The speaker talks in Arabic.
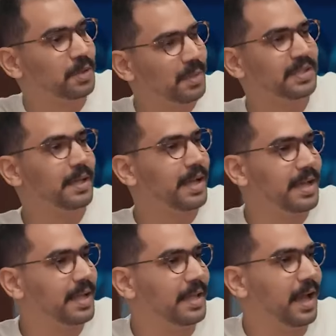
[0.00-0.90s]
صوت البطه
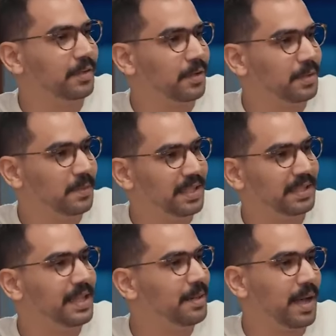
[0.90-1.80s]
هي... اعتقد
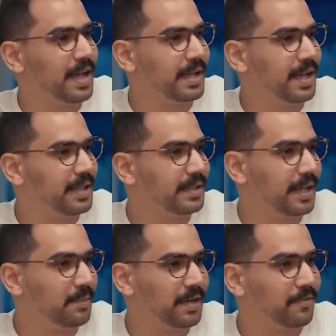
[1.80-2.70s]
بيتنقل معاك يعني انت ما